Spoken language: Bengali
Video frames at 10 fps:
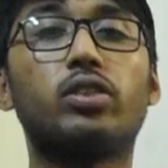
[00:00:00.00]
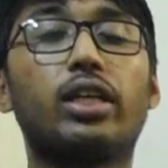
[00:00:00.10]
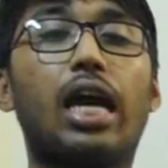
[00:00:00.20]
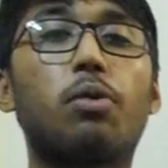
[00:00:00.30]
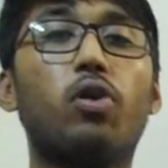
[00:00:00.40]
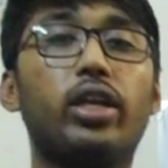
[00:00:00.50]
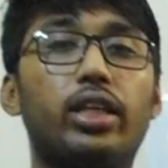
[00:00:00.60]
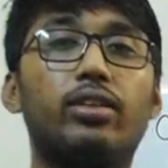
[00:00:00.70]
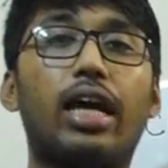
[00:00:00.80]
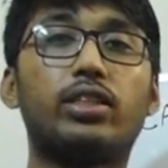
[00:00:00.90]
হচ্ছে
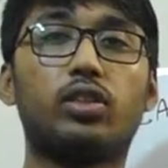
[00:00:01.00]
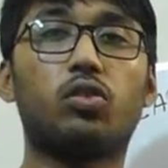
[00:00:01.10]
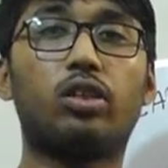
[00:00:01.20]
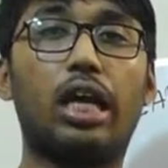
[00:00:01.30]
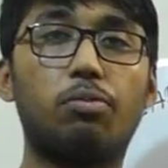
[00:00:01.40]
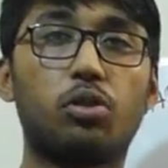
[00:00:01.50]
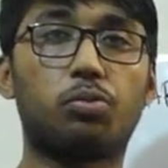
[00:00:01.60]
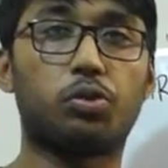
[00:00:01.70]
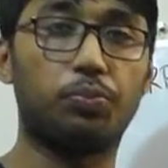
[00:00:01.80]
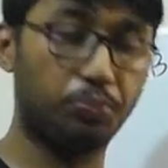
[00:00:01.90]
কার্বোহাইড্রেট ডাইজেশন অ্যান্ড
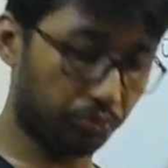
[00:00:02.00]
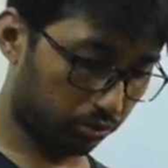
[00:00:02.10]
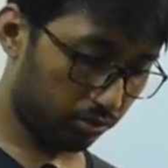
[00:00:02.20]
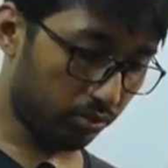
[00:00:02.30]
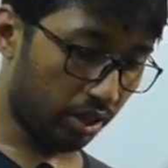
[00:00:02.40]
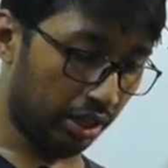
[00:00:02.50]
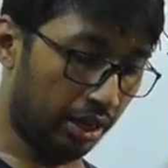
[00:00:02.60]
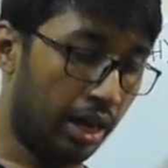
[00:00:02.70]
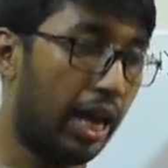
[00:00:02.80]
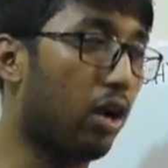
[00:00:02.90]
অ্যাবজর্পশন
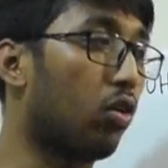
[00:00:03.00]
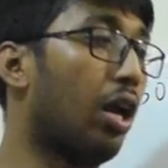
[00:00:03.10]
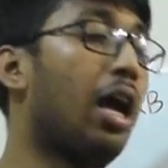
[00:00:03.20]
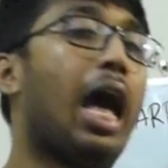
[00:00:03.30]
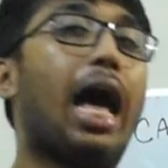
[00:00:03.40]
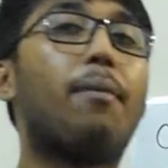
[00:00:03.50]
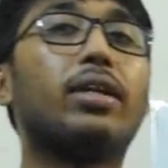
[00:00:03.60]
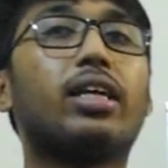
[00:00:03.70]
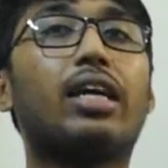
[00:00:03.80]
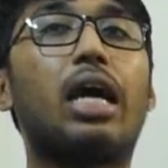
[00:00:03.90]
এখন
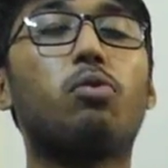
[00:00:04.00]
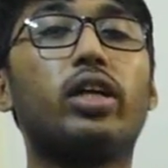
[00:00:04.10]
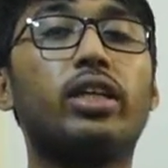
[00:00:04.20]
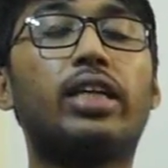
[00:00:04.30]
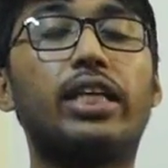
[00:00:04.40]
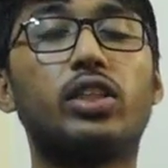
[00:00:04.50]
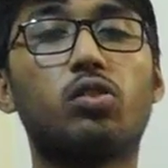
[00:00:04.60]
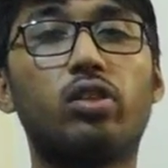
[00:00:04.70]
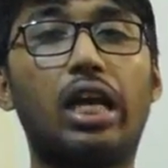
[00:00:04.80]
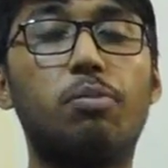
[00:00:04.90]
আমাদের কার্বোহাইড্রেট
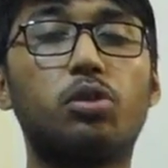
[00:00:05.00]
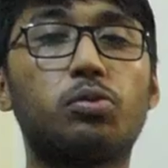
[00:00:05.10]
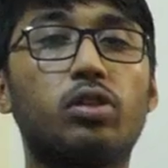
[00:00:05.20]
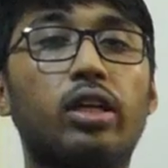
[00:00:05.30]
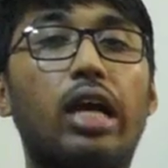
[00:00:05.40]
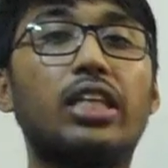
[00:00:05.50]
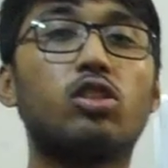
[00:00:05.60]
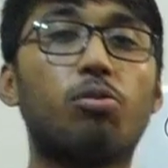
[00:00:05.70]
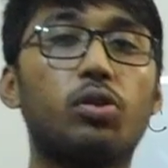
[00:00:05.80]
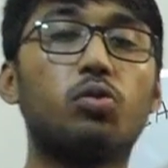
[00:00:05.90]
ডাইজেশন অ্যান্ড অ্যাবজর্পশনে কাজ
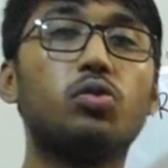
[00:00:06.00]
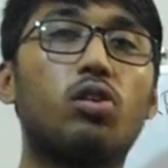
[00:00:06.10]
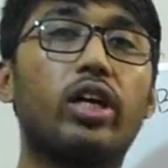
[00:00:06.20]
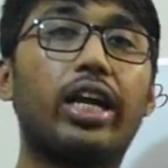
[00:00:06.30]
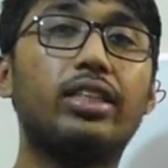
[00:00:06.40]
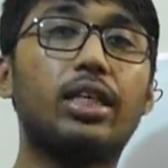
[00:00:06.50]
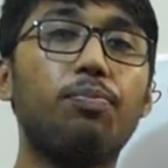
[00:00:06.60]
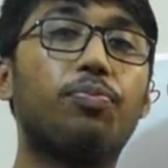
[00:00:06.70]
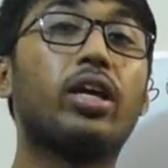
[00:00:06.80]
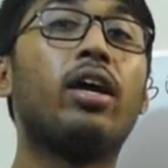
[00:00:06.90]
করবে কোন ধরনের এনজাইম
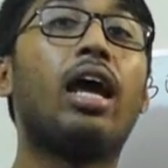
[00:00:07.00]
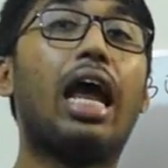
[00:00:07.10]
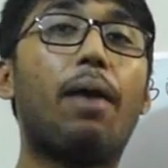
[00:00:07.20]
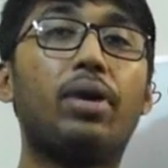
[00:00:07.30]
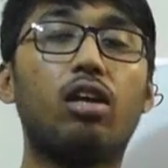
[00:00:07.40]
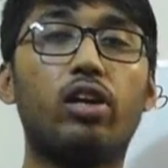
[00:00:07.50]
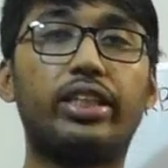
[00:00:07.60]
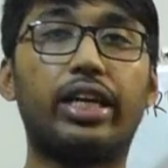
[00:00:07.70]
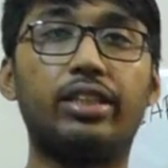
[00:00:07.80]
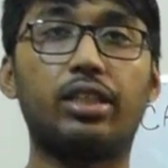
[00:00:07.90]

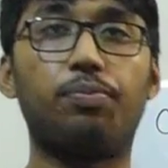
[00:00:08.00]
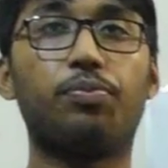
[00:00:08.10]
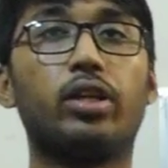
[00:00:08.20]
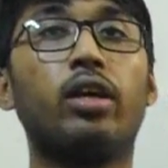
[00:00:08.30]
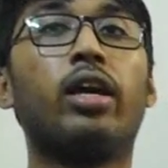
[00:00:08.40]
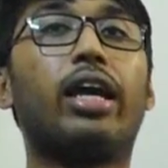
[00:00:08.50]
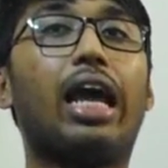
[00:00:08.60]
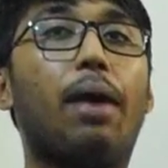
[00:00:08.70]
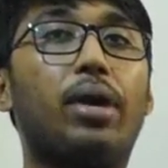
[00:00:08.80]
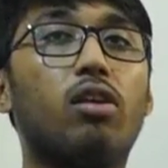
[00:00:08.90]
অ্যামালোলাইটিক এনজাইম এই
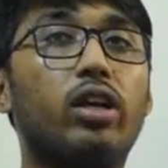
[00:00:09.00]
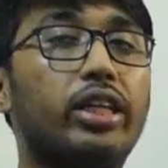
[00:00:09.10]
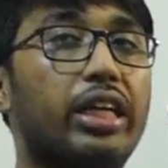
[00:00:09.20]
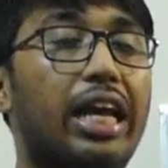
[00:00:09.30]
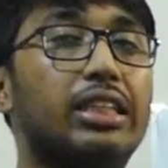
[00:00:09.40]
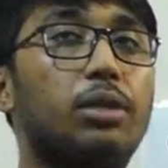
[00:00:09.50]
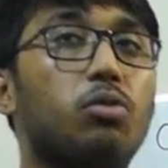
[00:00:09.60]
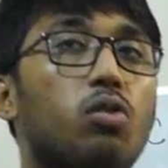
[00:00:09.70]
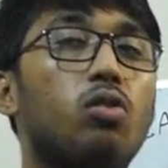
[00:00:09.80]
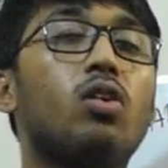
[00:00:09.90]
অ্যামালোলাইটিক
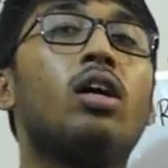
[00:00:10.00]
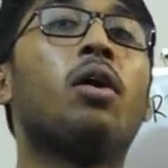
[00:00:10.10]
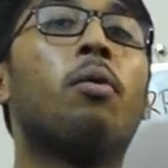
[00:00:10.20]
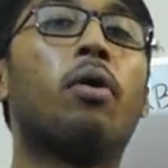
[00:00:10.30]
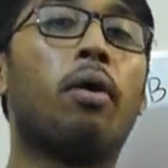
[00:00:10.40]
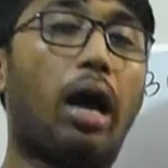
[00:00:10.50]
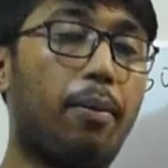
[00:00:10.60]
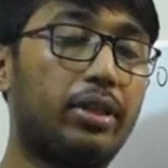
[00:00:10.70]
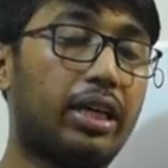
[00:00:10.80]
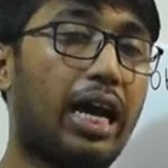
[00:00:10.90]
এনজাইমগুলো
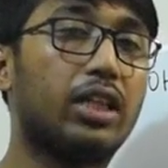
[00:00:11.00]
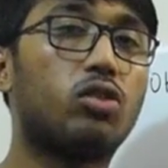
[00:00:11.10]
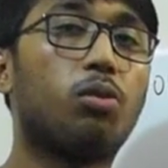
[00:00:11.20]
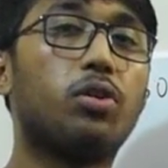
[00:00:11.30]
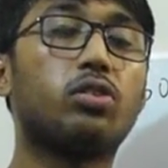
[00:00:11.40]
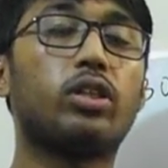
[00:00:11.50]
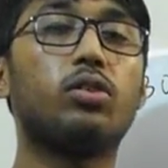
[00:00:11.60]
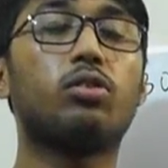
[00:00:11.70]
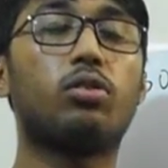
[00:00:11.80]
আমাদের কাজ করবে হচ্ছে